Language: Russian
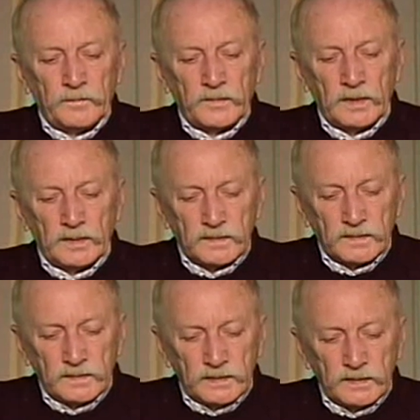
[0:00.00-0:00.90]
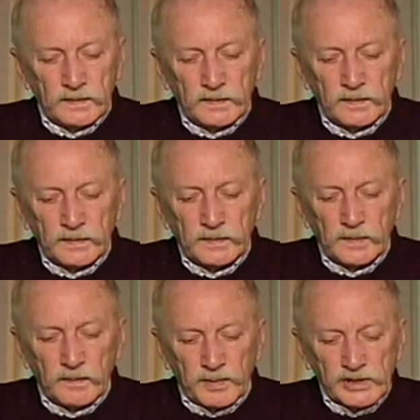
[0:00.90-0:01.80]

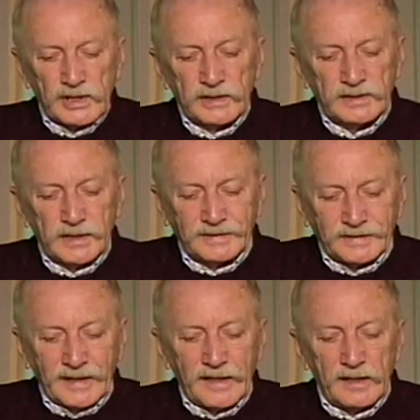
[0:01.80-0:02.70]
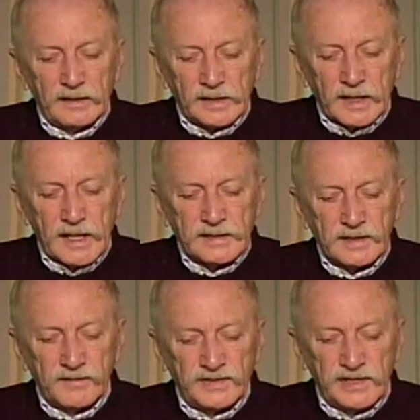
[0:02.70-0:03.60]
Э, пожалуйста, три
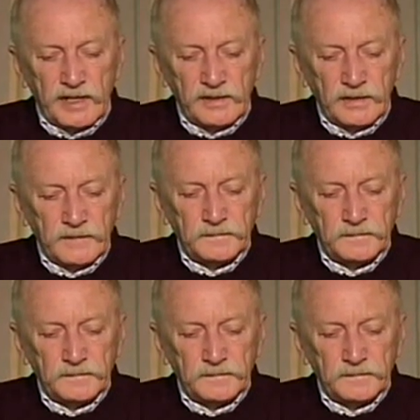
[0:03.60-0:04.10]
раза в день